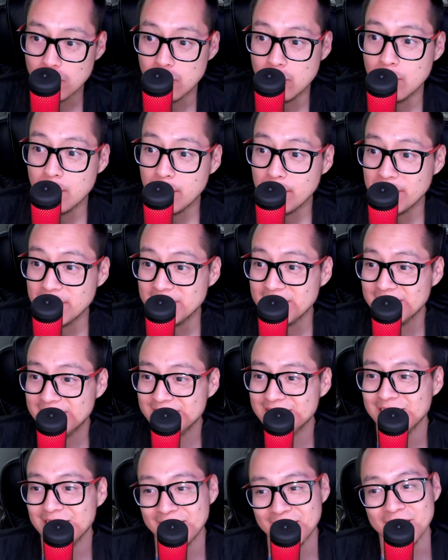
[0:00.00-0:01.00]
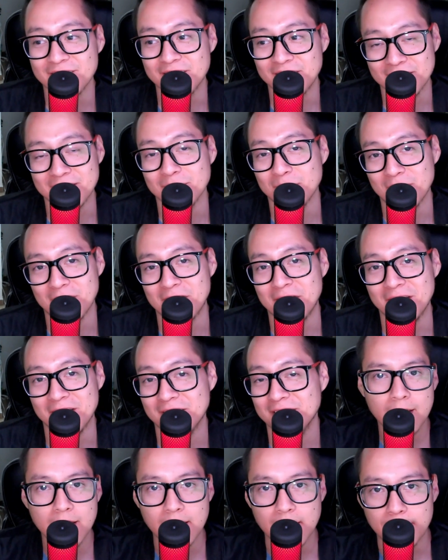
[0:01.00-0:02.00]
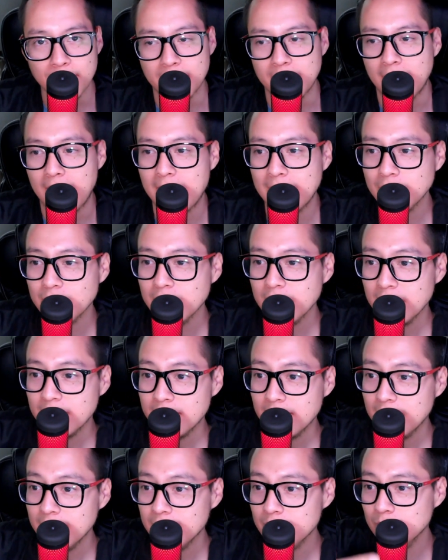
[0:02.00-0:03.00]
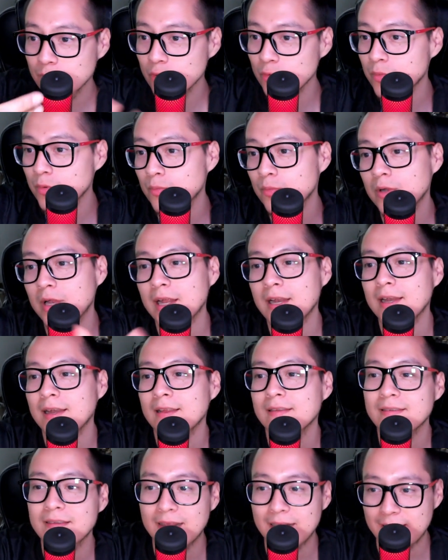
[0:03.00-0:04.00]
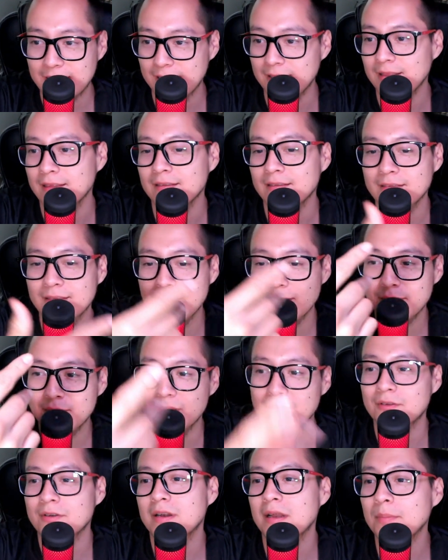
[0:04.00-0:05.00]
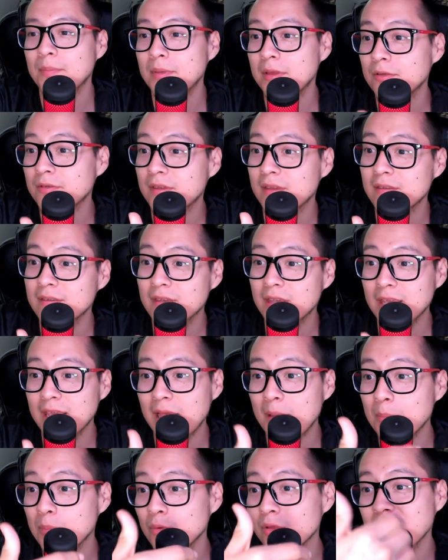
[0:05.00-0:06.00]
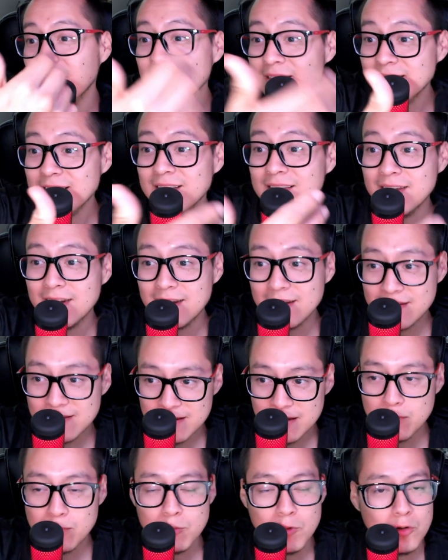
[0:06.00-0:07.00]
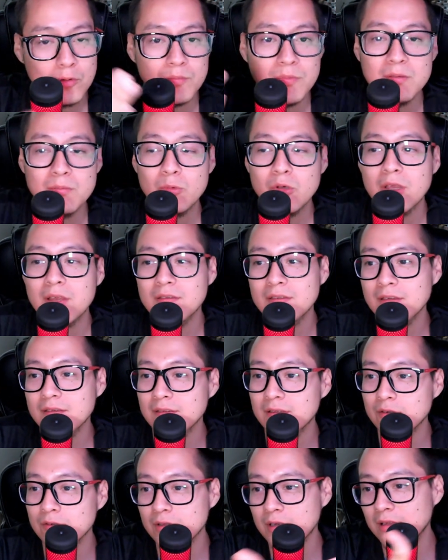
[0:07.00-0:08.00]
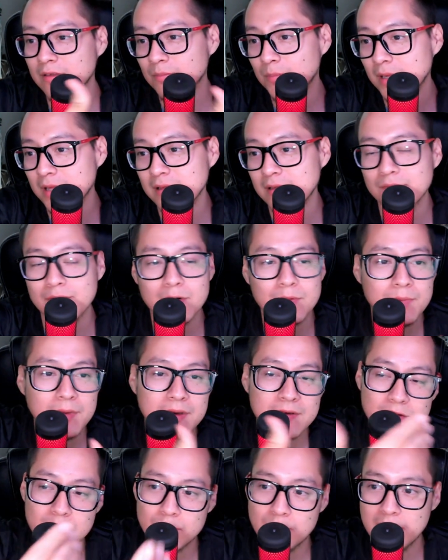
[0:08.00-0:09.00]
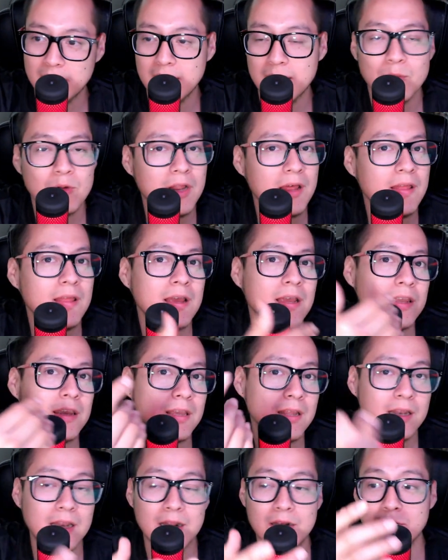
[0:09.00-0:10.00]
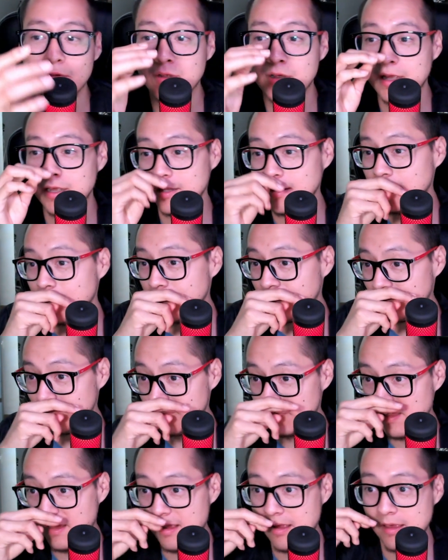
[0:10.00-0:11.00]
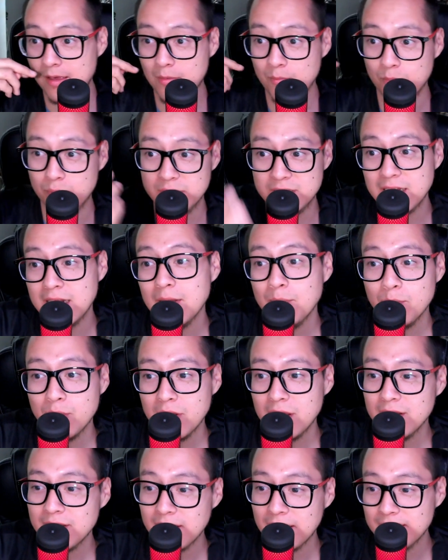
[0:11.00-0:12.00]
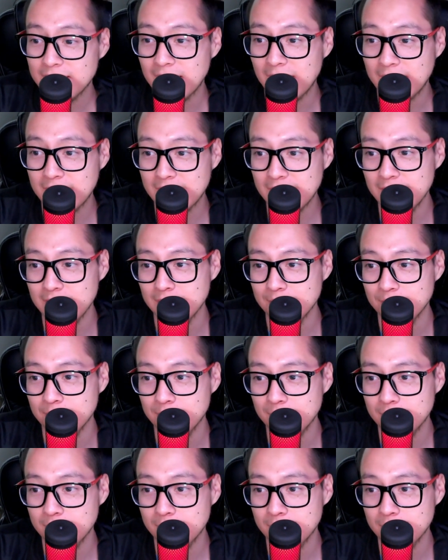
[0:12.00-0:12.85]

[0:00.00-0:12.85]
No me metió el chile en este si me Y a ver, algo que se hizo muy popular en estas redes de videos rápidos es que ya podías hacer stream, lo mismo que hacías en otras plataformas como en la morada y en la roja y en la azul, pues ya la puedes hacer aquí.